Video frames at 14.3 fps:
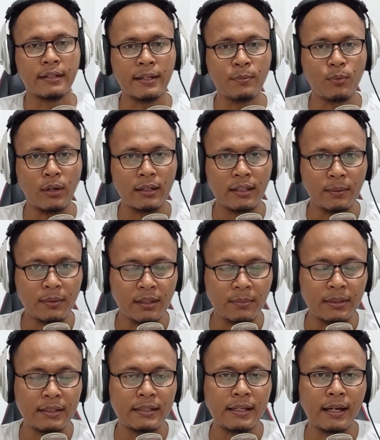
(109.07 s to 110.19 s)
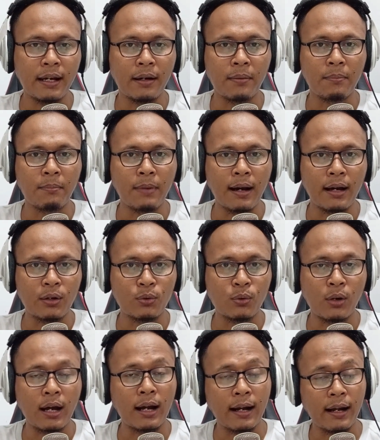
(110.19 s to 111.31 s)
Jadi buat teman-teman yang
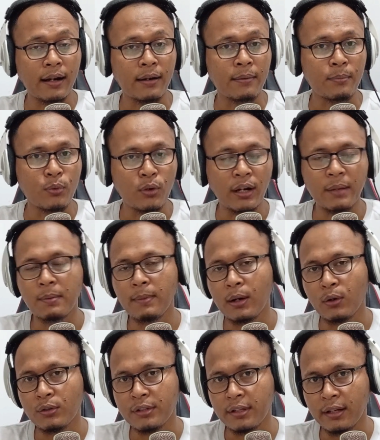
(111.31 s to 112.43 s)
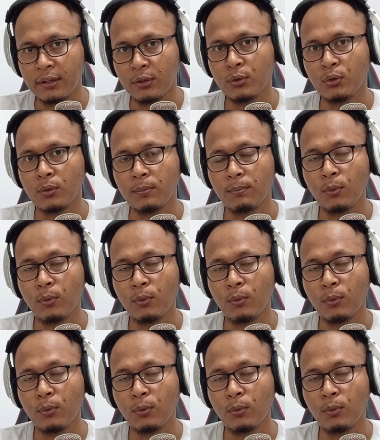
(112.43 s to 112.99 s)
baru akan mulai membangun channel YouTube,